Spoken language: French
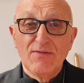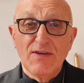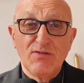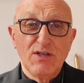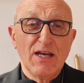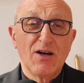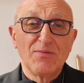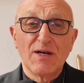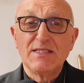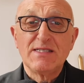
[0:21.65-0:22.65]
va devenir un
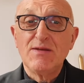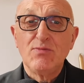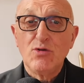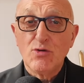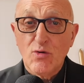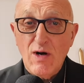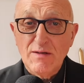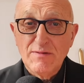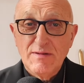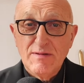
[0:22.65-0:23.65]
principe de
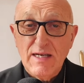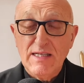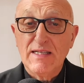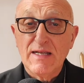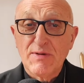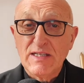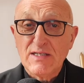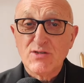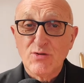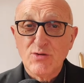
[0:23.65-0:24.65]
droit et
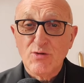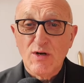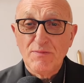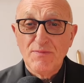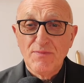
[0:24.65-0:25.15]
d'interprétation du droit.